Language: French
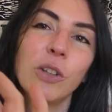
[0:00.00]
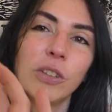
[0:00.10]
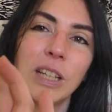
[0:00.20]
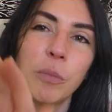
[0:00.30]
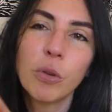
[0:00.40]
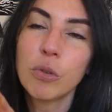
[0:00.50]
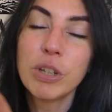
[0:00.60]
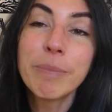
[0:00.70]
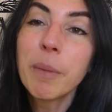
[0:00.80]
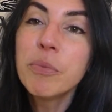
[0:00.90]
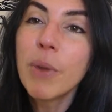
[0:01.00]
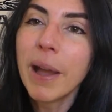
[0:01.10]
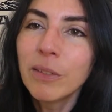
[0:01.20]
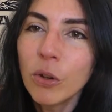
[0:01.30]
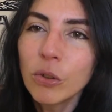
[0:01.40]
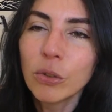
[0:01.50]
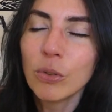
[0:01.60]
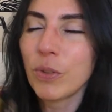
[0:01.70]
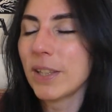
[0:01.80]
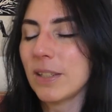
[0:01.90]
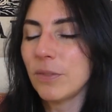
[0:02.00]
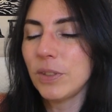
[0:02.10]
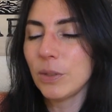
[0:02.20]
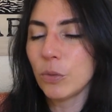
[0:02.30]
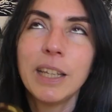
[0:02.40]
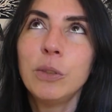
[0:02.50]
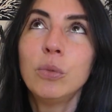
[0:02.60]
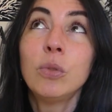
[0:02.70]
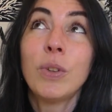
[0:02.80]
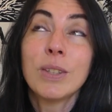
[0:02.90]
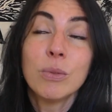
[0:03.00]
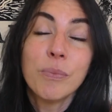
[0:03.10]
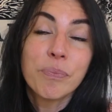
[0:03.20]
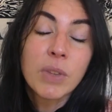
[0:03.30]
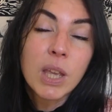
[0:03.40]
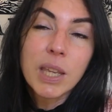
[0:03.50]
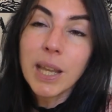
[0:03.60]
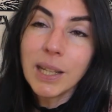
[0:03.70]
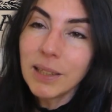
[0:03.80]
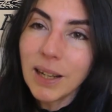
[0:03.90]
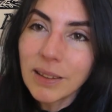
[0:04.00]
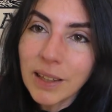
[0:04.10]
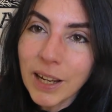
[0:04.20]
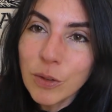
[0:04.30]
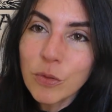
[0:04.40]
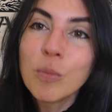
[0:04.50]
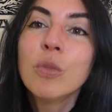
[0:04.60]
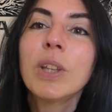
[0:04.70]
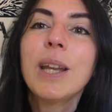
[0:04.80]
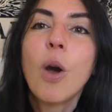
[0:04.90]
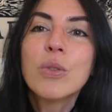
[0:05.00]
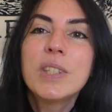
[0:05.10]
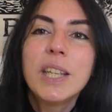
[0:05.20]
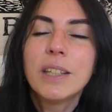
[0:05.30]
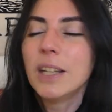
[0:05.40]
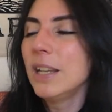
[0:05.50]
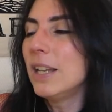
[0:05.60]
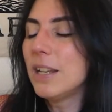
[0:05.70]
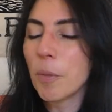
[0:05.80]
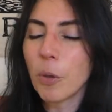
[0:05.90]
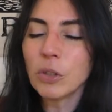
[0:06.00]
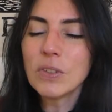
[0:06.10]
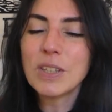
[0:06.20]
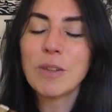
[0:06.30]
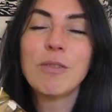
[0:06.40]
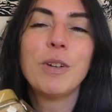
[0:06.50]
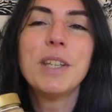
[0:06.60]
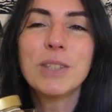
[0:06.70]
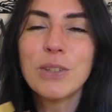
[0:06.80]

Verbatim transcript: tellement que j'ai pas pu attendre de faire cette vidéo. Et de toute façon, quel était l'intérêt de vous le montrer entier L'important c'est que vous voyez ce que